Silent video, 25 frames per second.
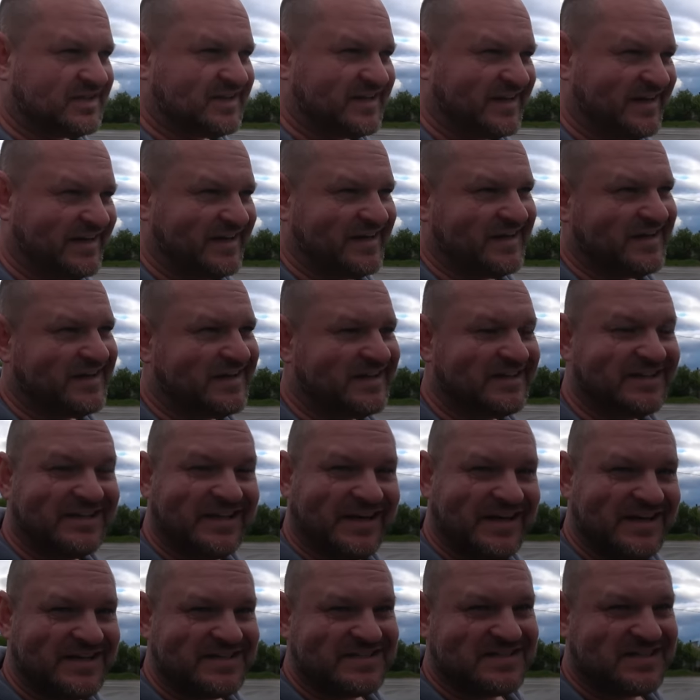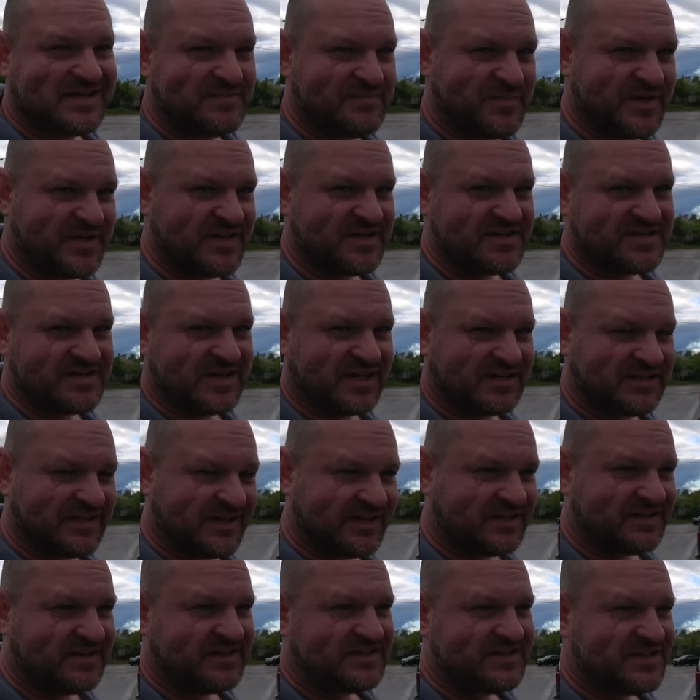3 350,
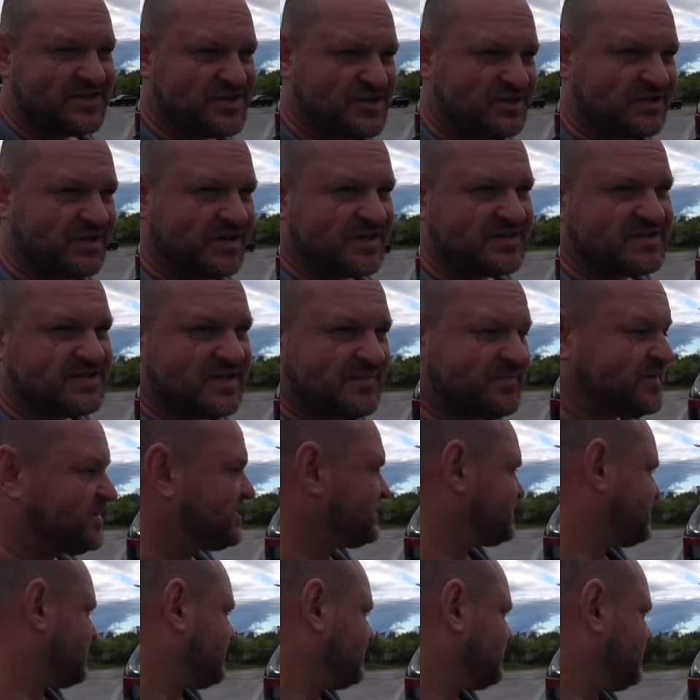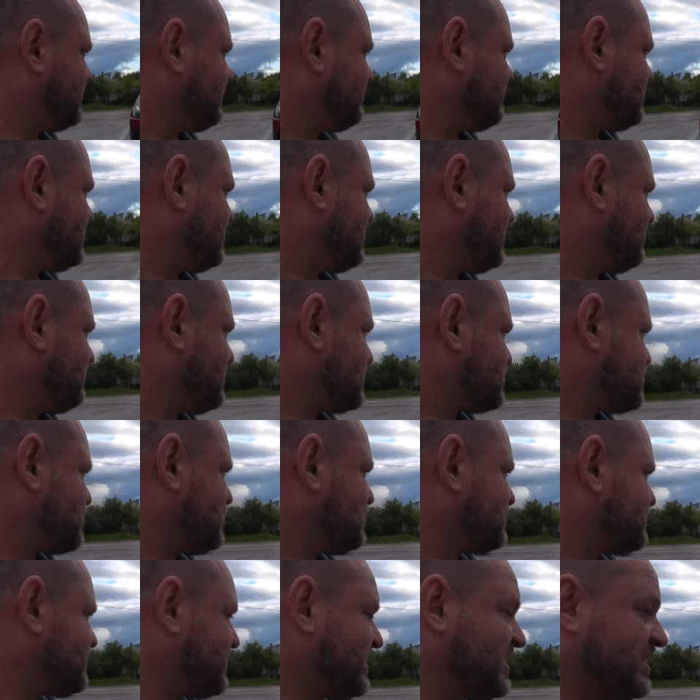3350 евро
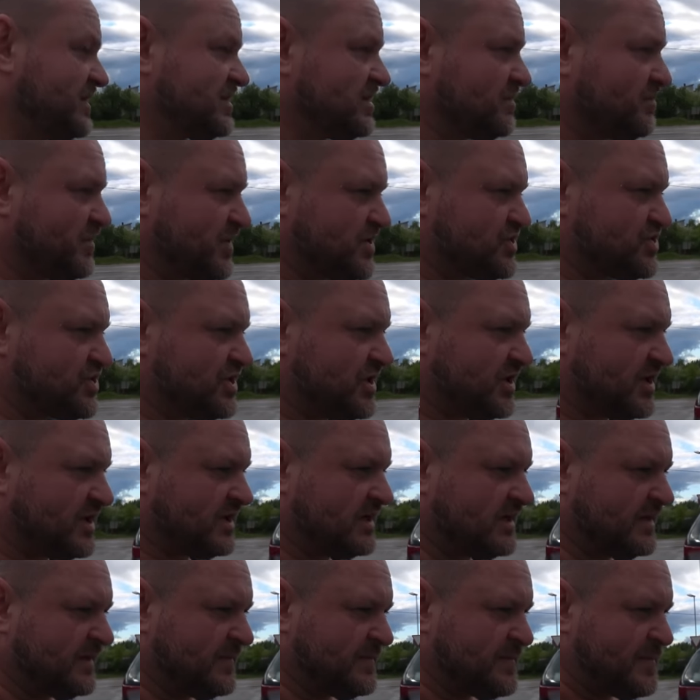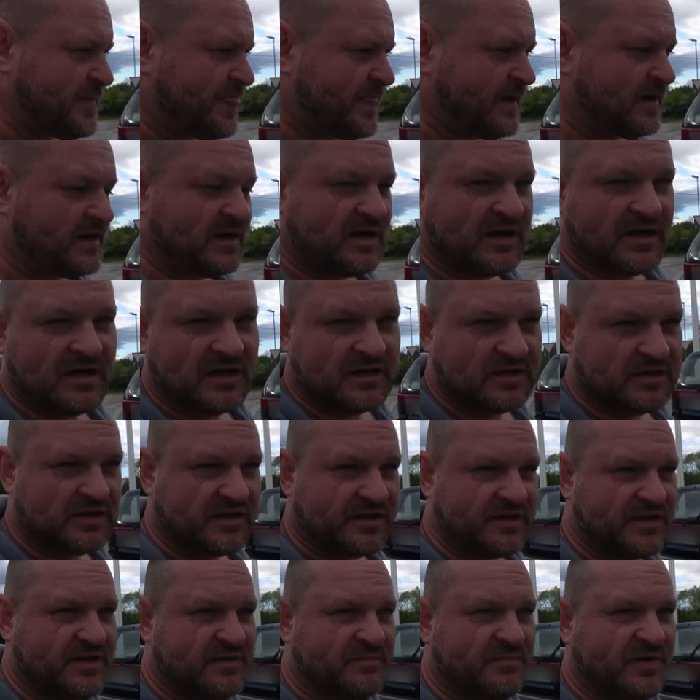обошелся этот Pajero. Э,
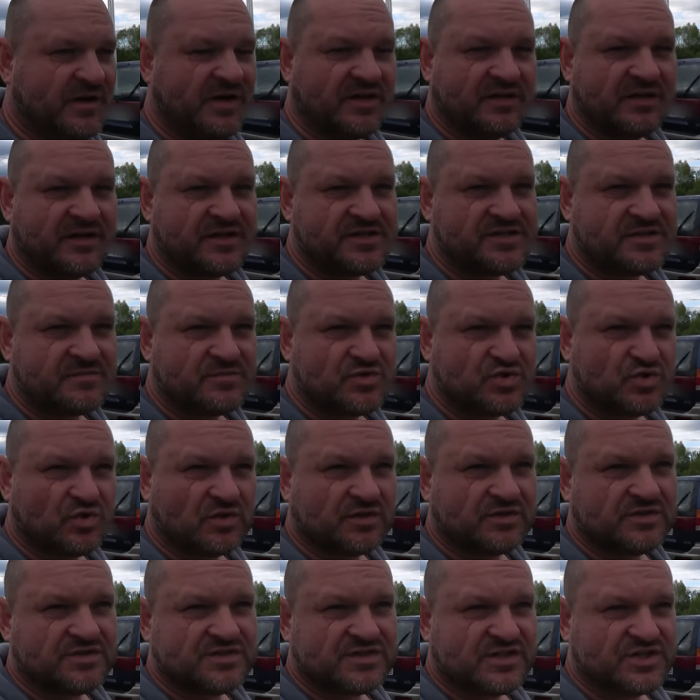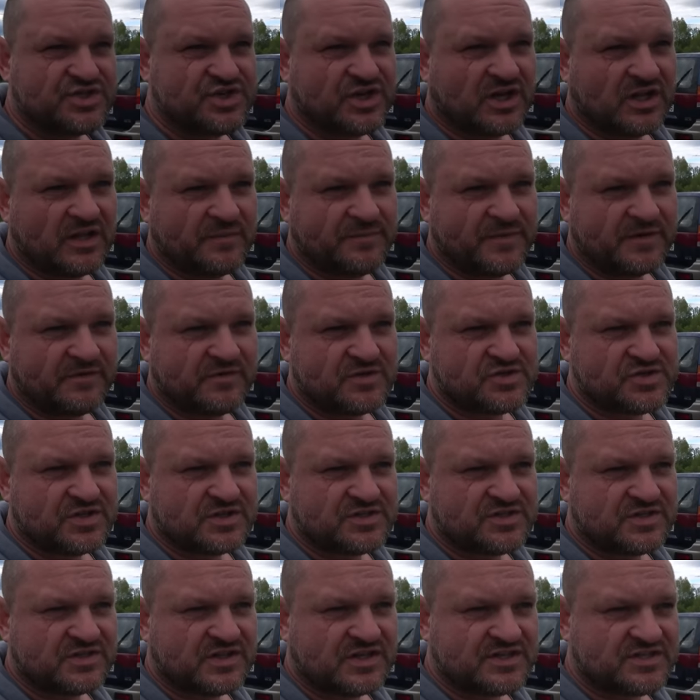торги были 3700, сначала
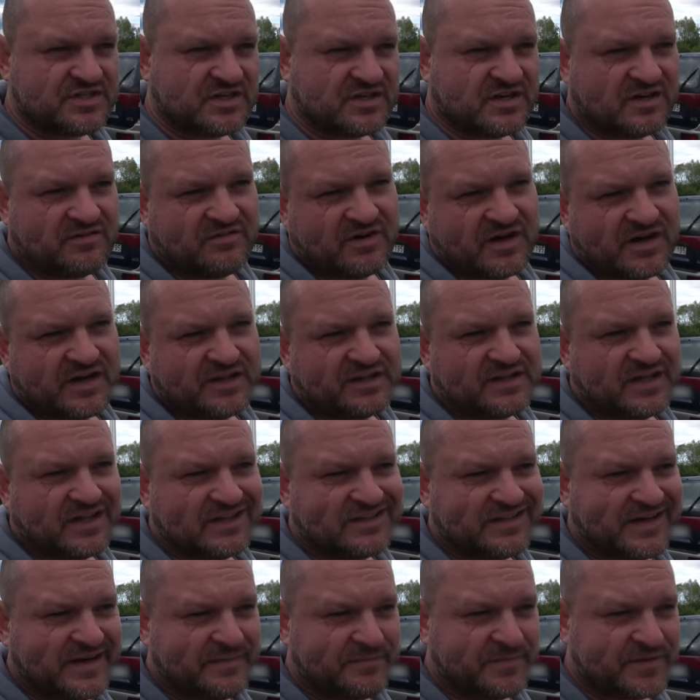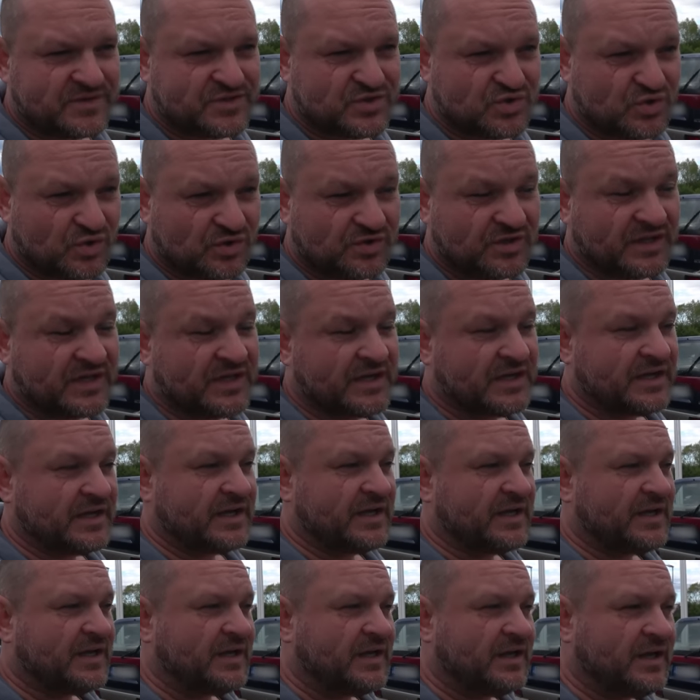первичная цена сторговали на 3500. 500
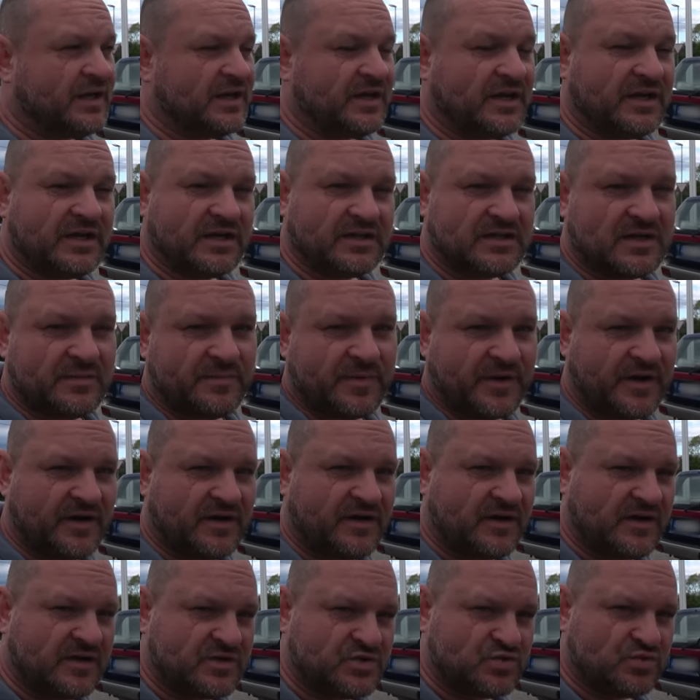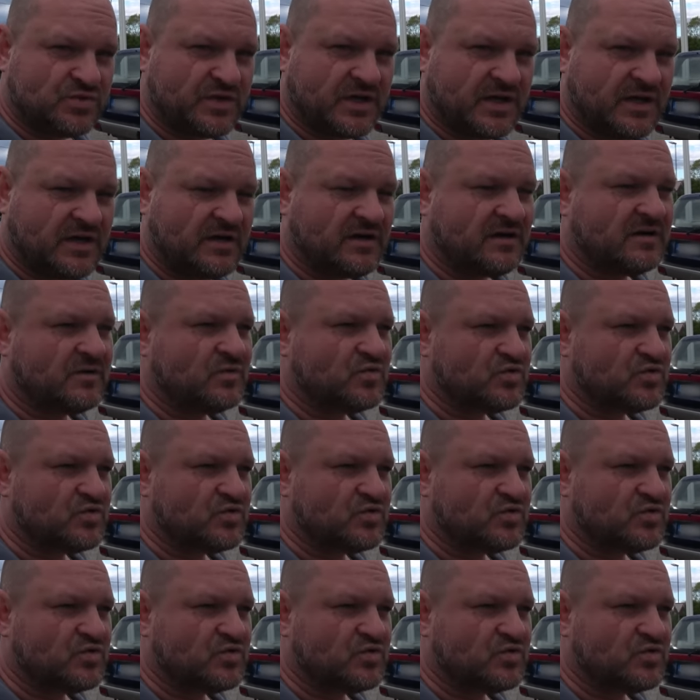и когда приехали сюда,